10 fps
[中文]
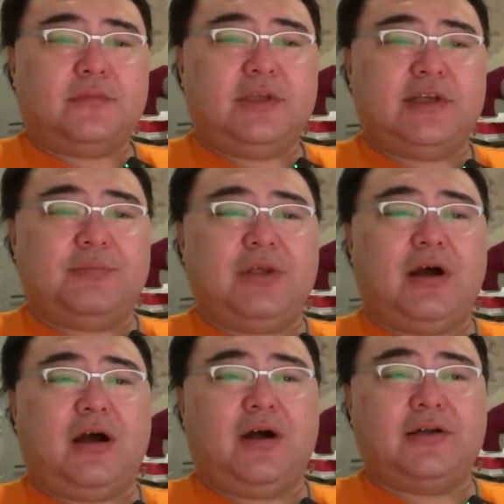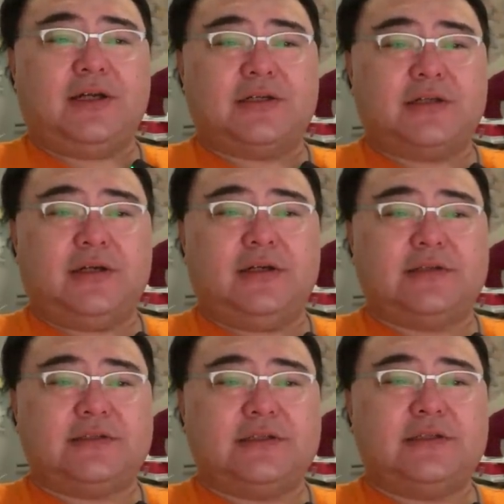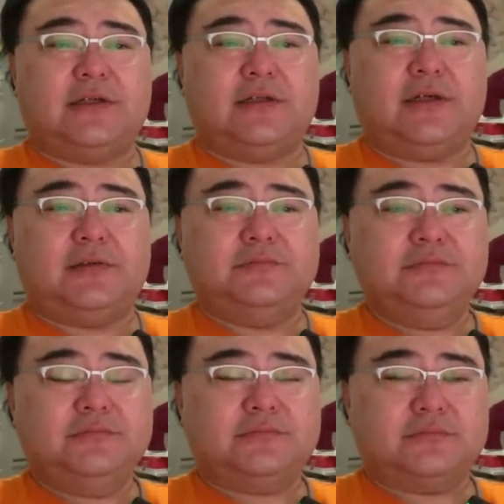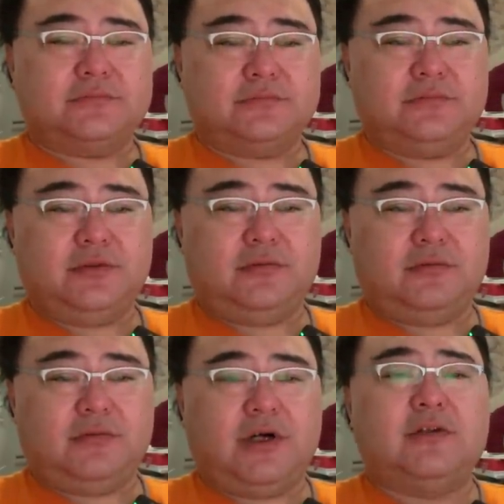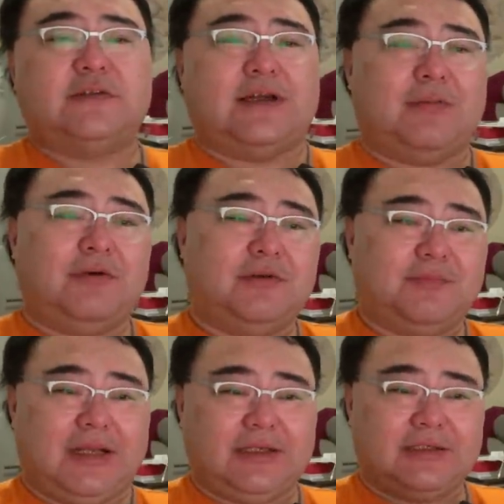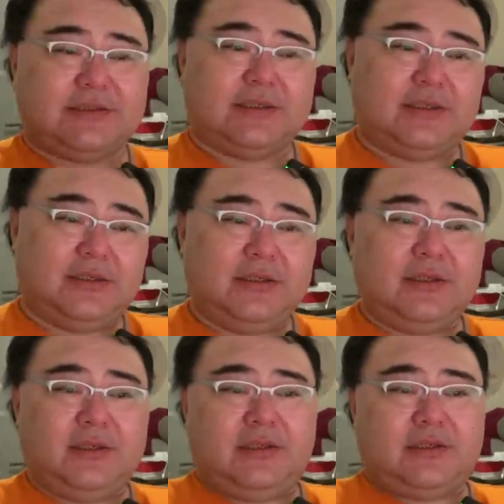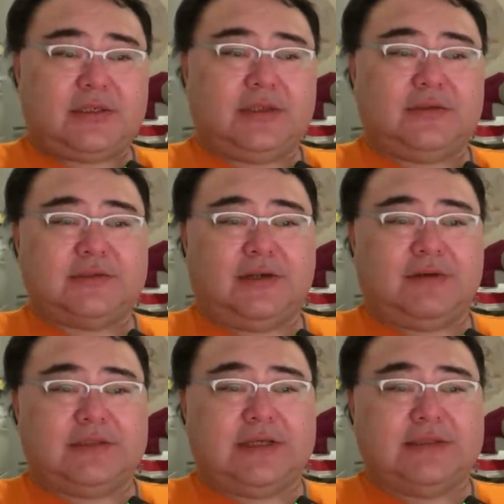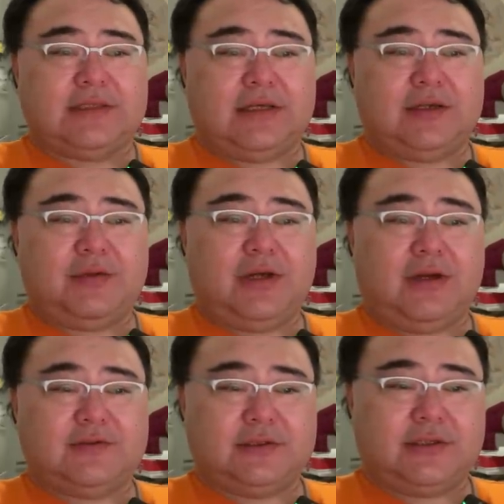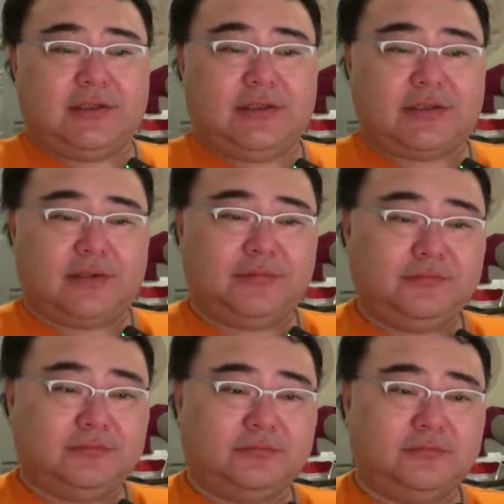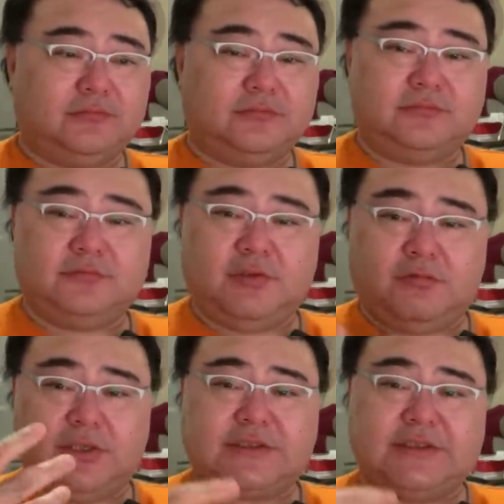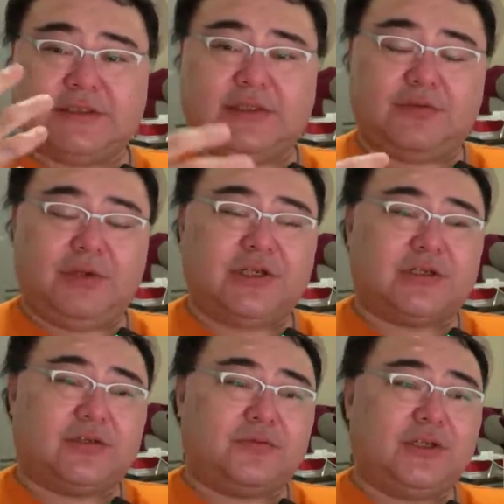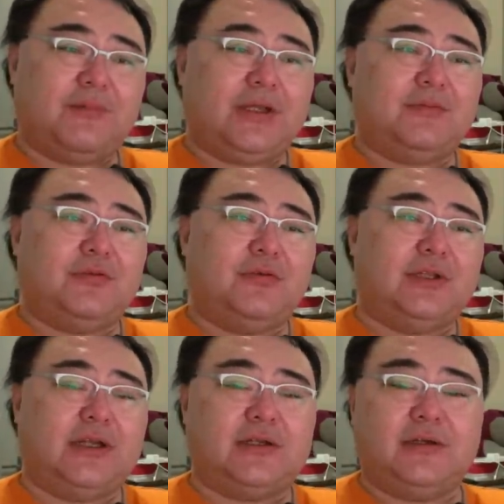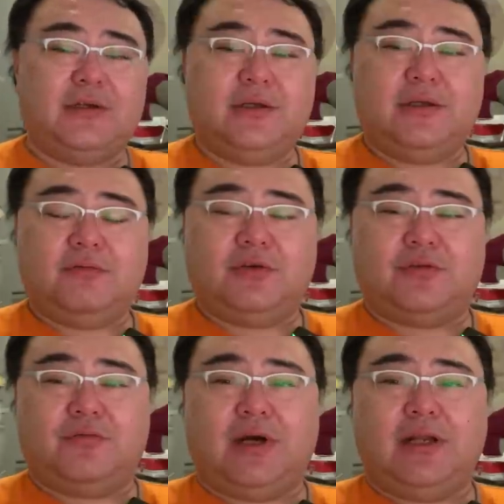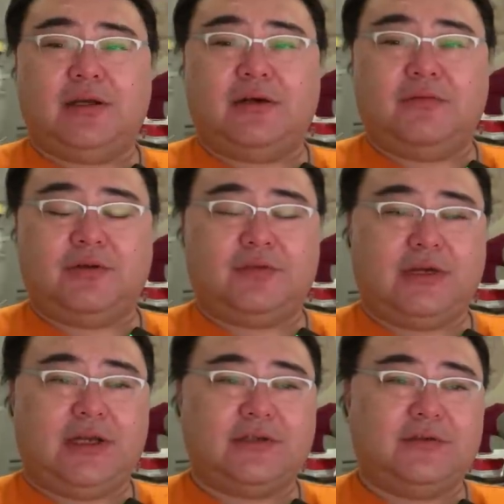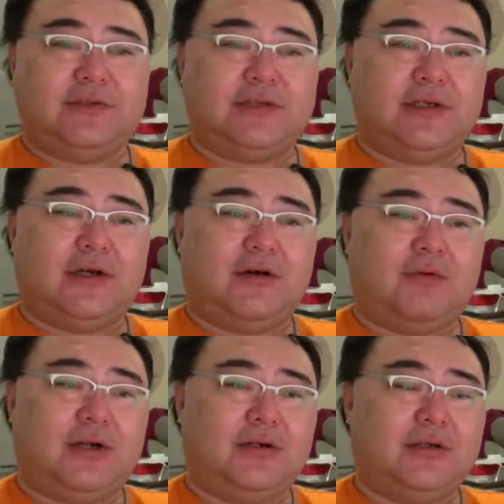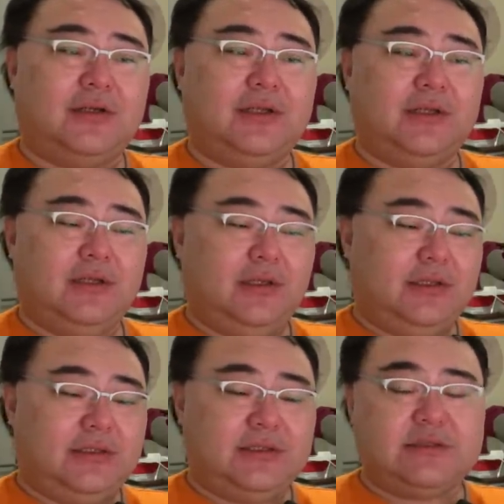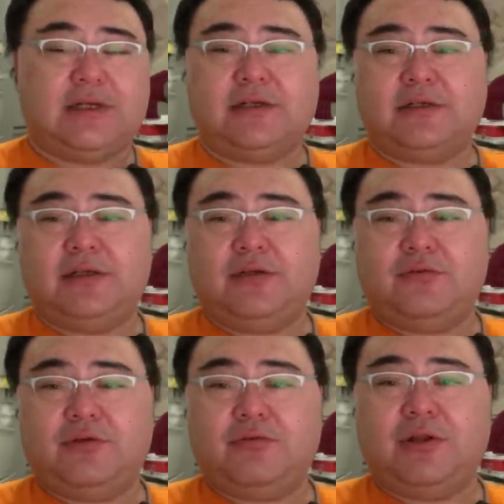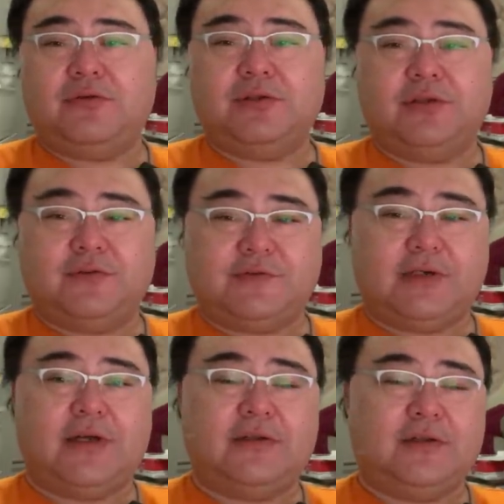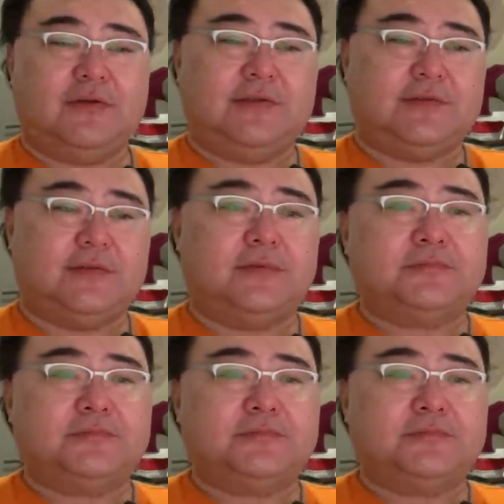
这个票号这个事儿的形成呢，我后头讲吧，我把这几个商都讲完再讲这个票号形成的事儿。我自己读历史读的也没那么多，但是我读完了以后，我觉得还是有一些很好玩，可以听起来是可以融会贯通的东西啊，挺有意思的。